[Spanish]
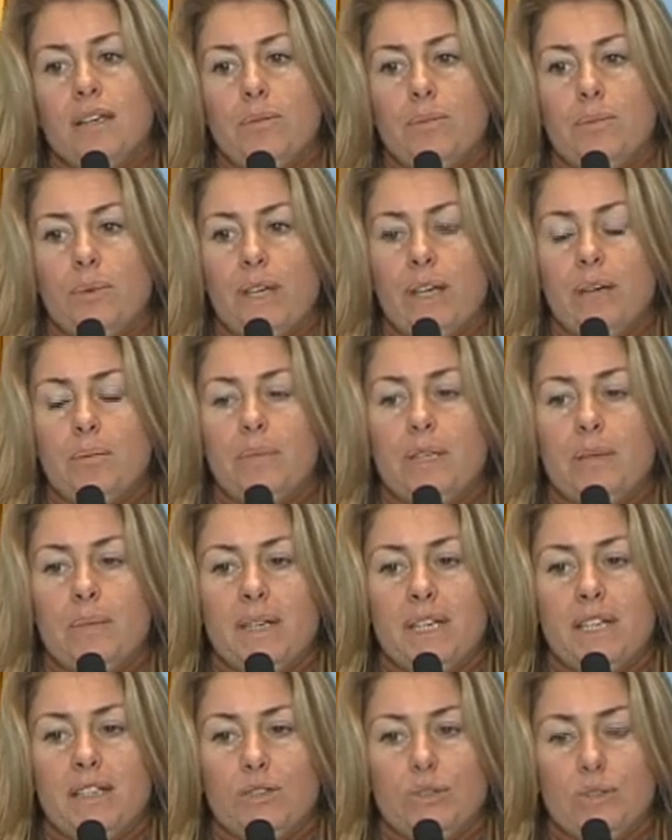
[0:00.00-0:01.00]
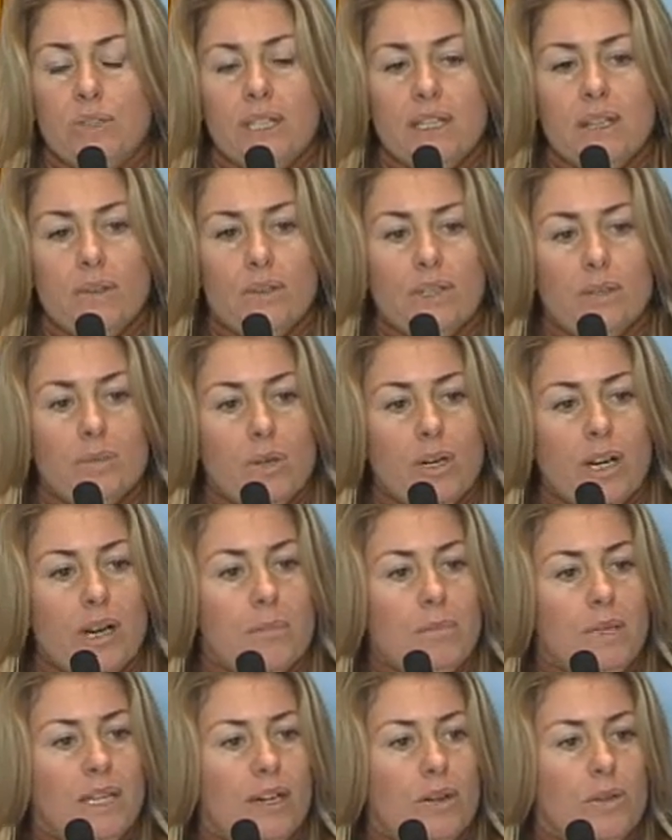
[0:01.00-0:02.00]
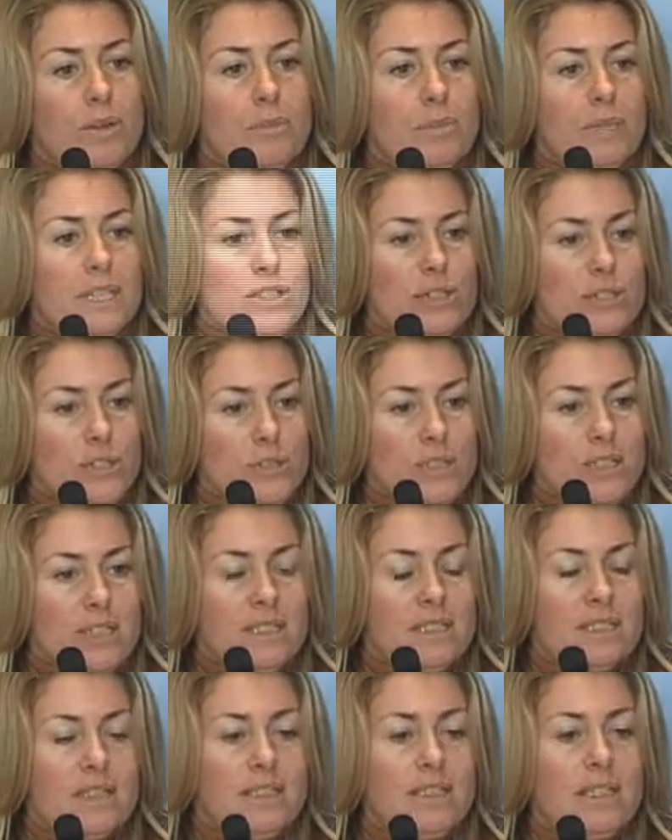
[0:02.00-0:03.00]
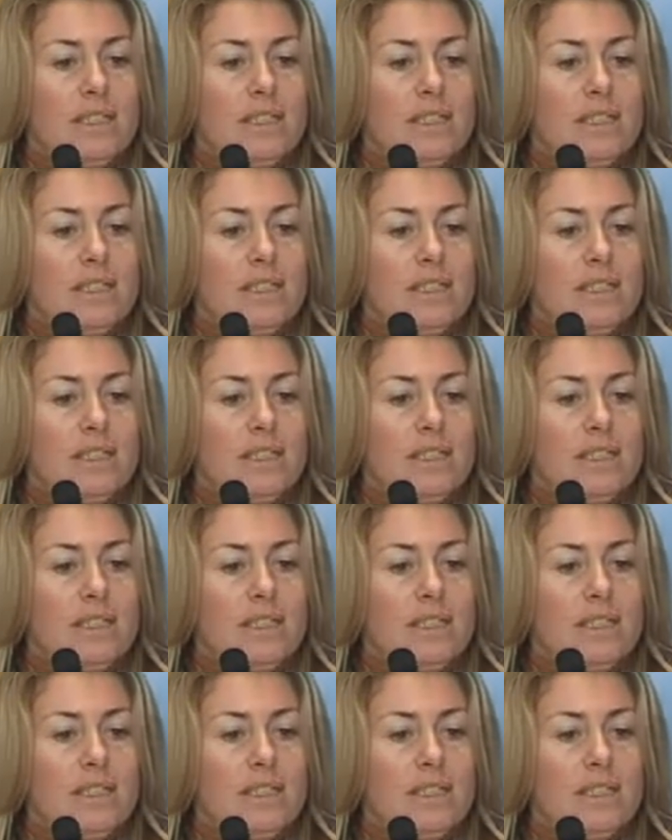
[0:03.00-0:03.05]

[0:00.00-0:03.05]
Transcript: pues preparatoria donde hemos cambiado impresiones